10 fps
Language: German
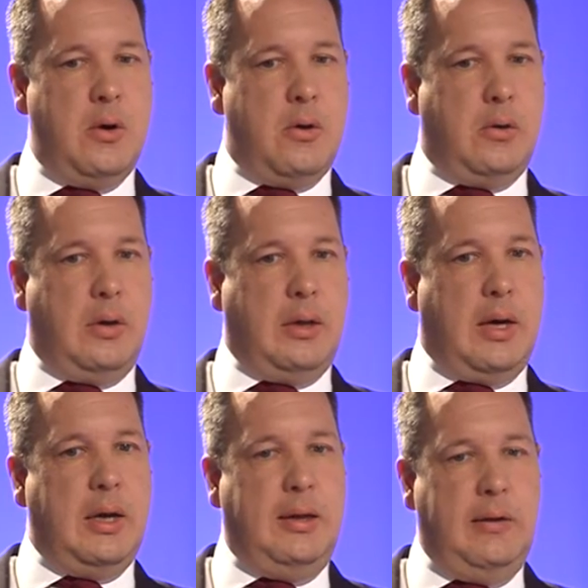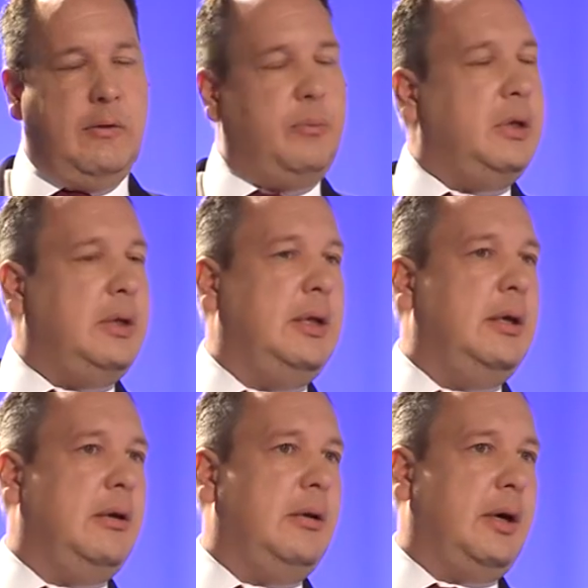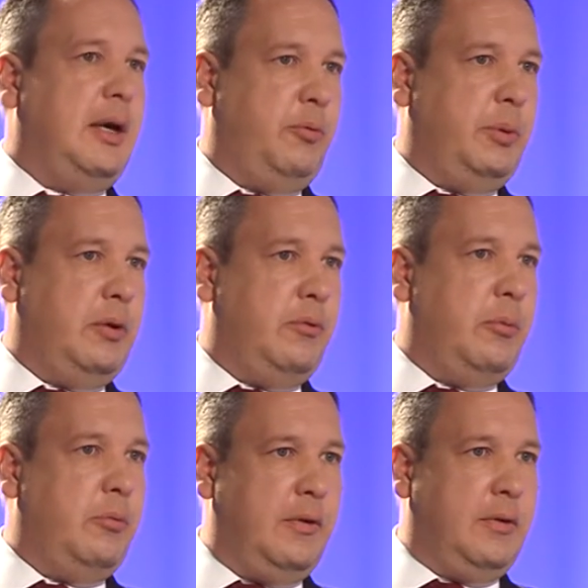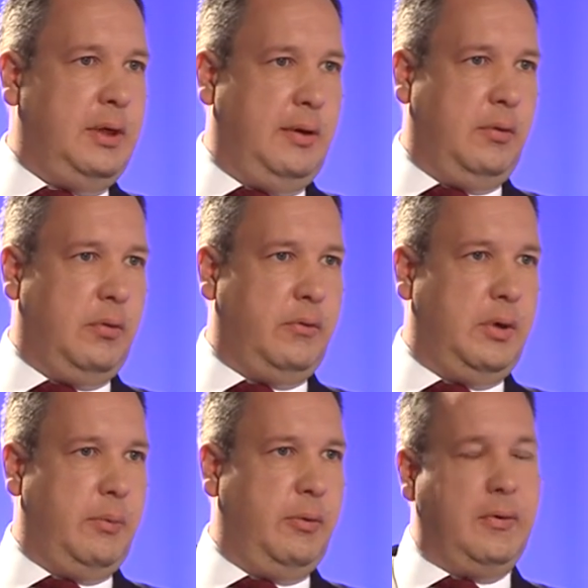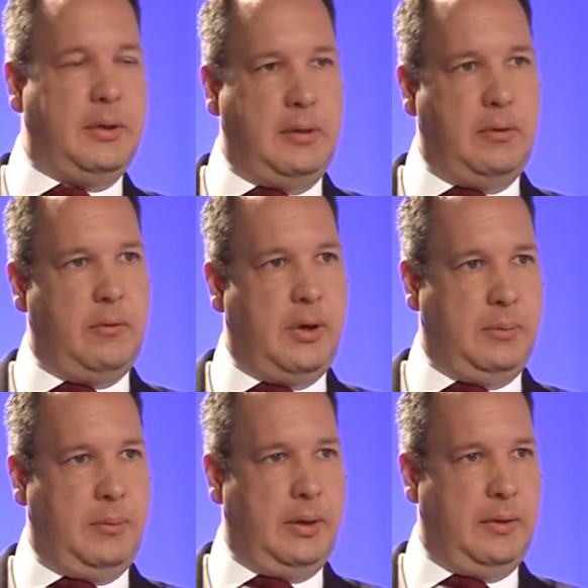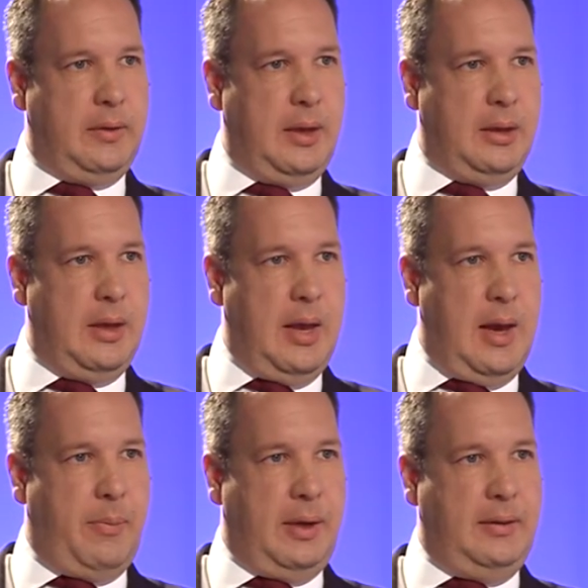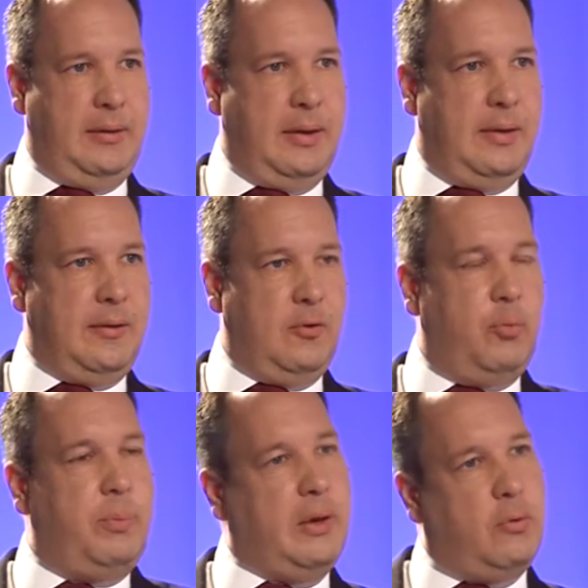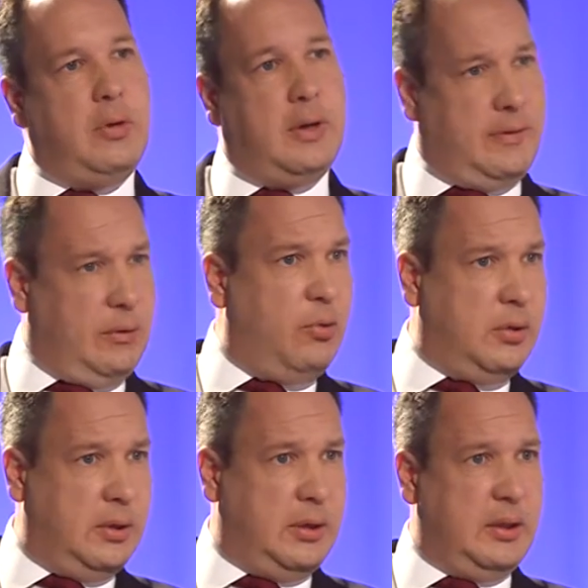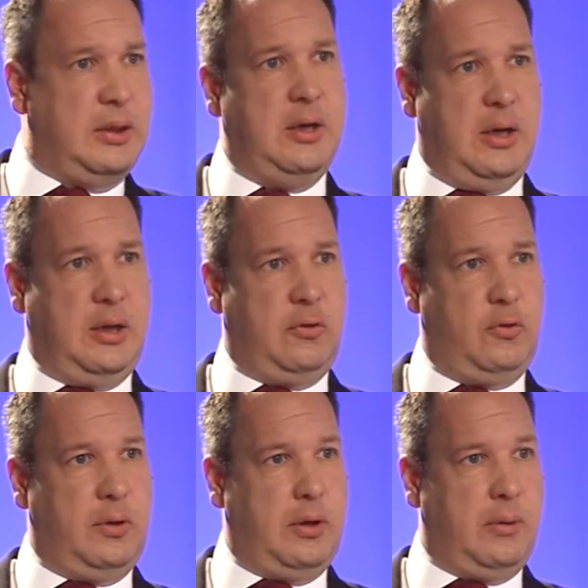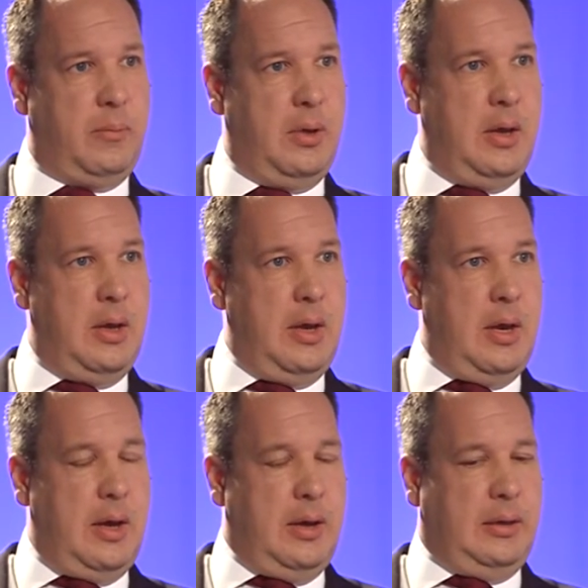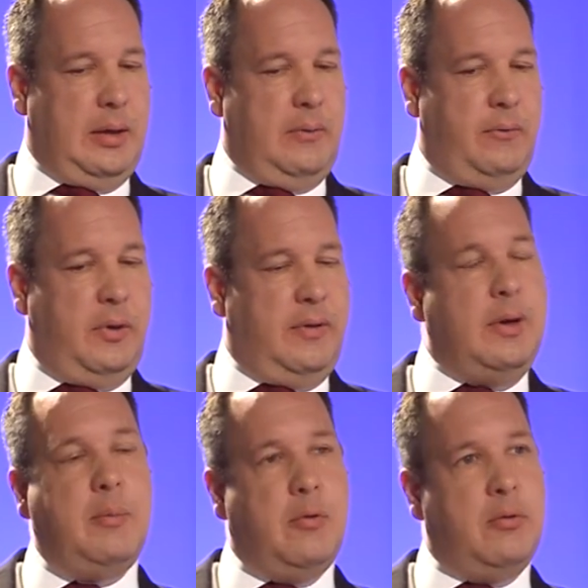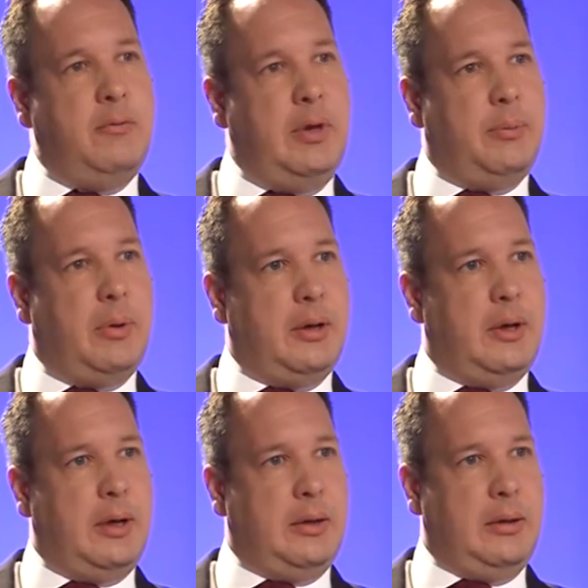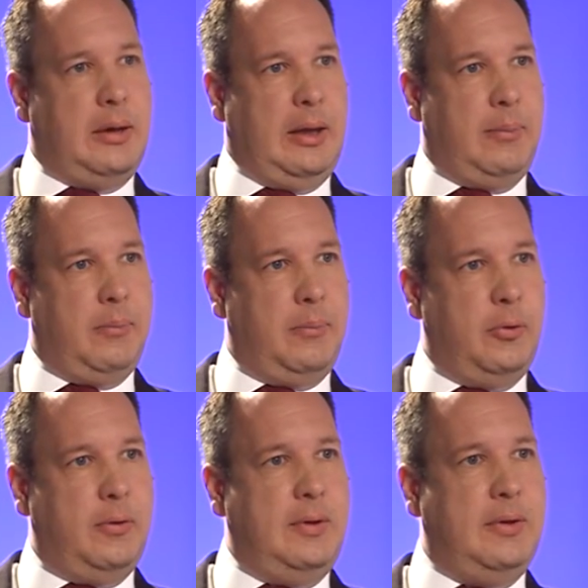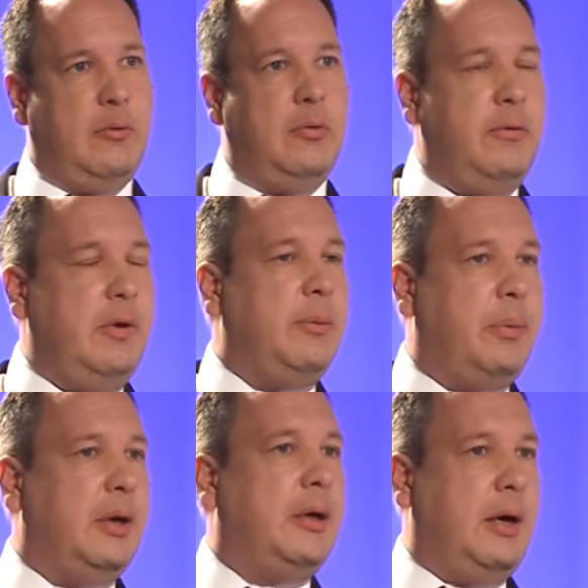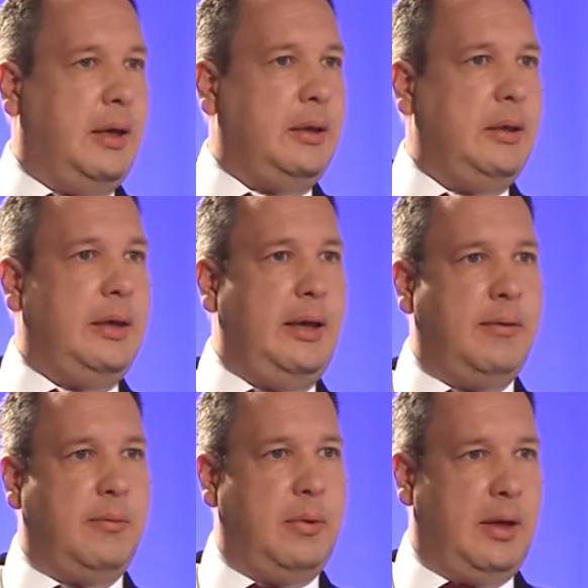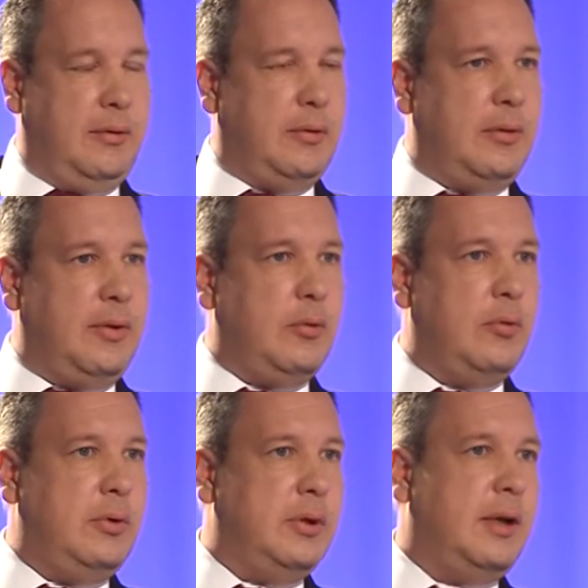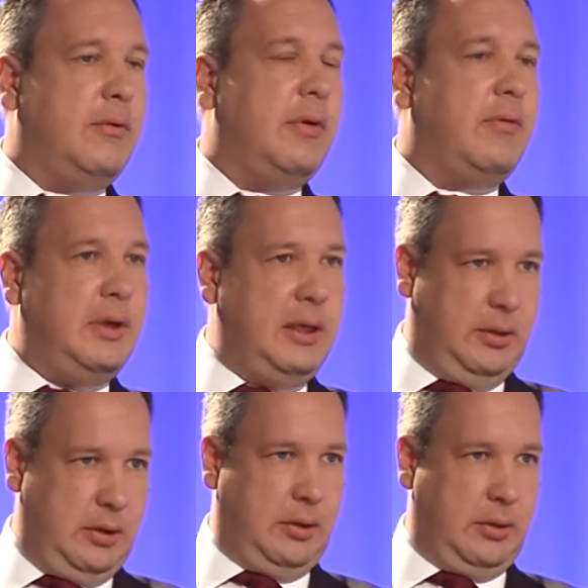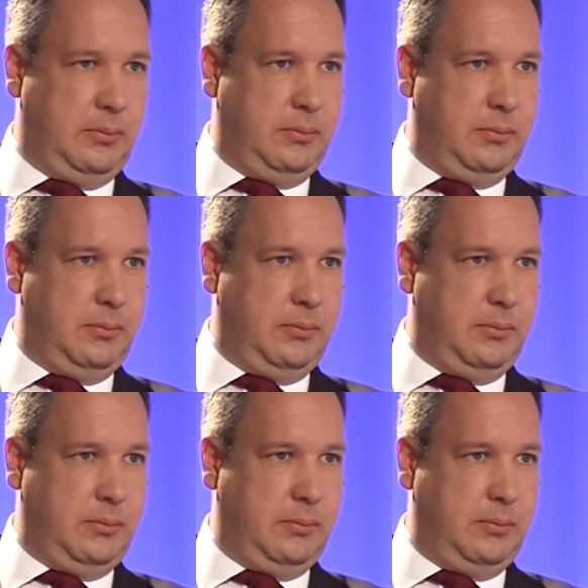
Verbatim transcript: Und da hilft mir die Rechtsprechung vom Bundesgerichtshof, weil der Bundesgerichtshof hat mal gesagt, bei diesen ganzen Spekulationen, die ich hier anstelle, dann wird es immer Unwägbarkeiten geben. Bloß diese Unwägbarkeiten gehen zum Lasten des Unterhaltsverpflichteten.